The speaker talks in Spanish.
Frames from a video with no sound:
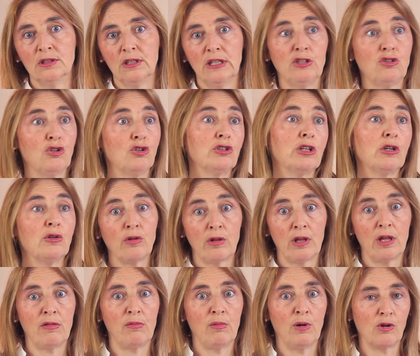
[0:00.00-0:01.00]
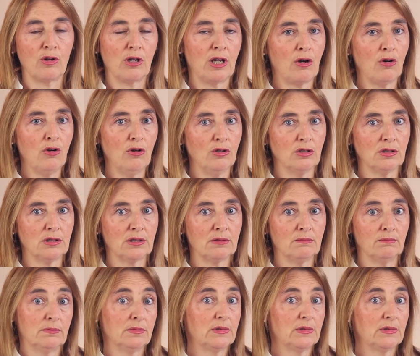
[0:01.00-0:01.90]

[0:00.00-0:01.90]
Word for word: y solo tengo 10 bloques rojos.